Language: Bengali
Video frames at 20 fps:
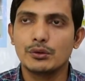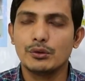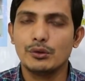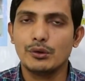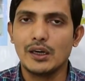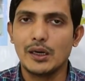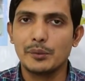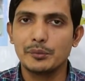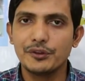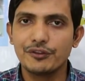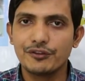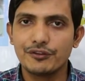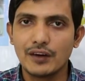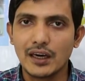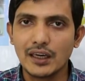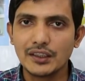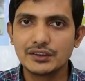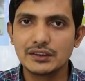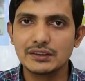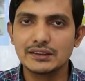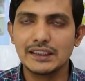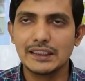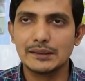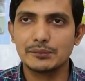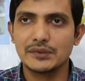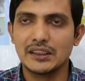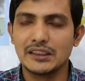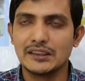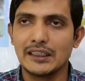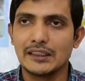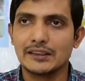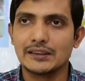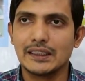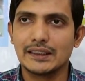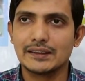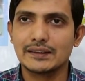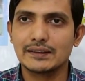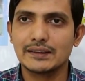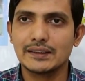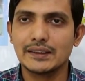তো আমি ফার্স্ট যে মানে
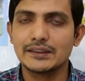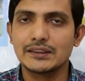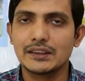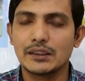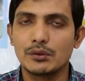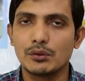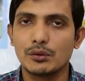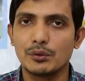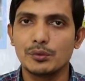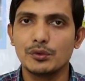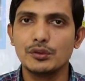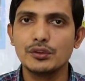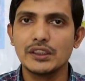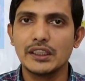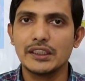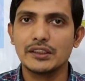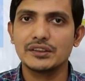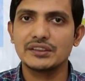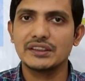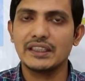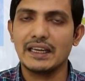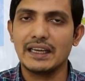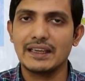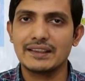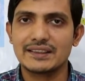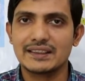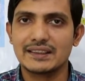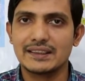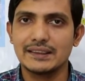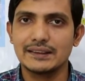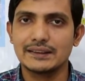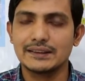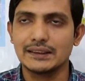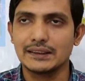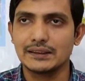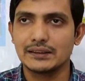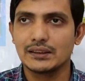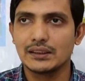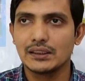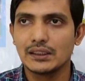এক্সারসাইজটা করব এটা হচ্ছে
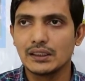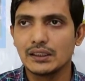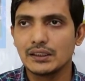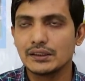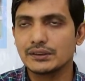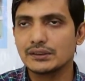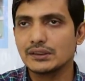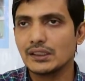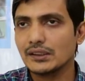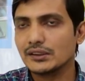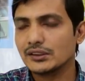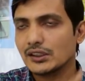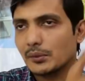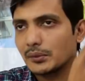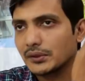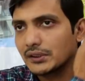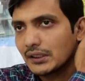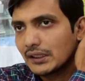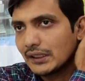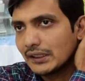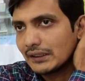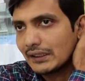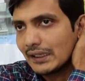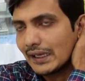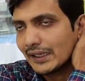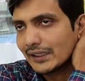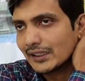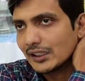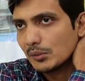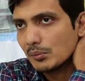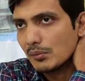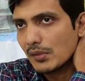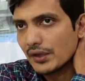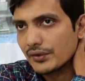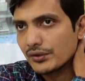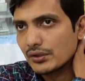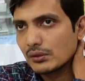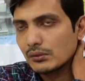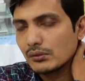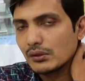স্ট্রেসিং জাস্ট আমাদের এই ন্যাকের
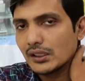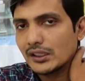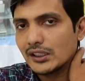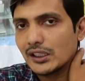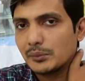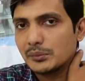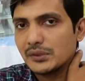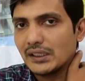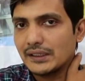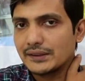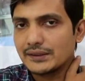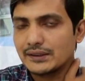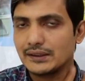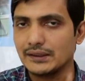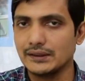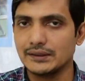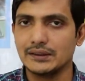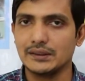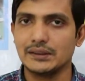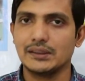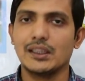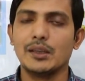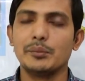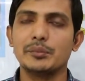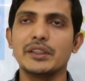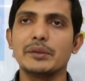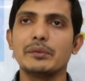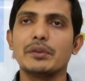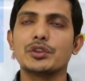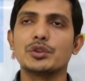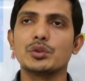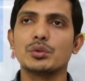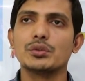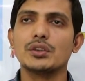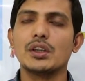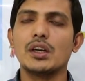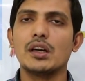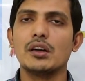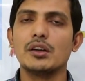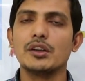মাসলগুলোকে আমি অ্যাস্ট্রেসিং আপনি এবার
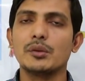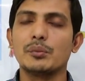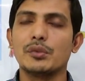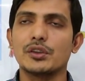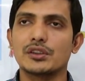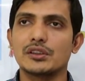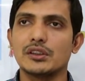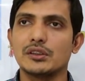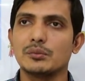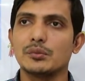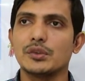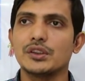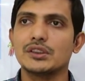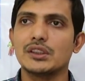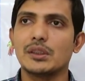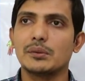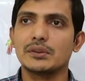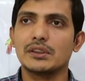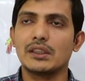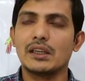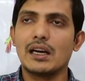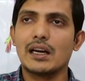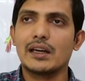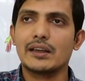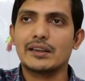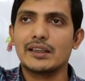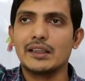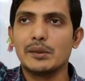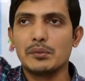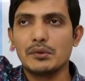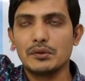সোজা হয়ে বসলেন বসে আমাদের হাতটা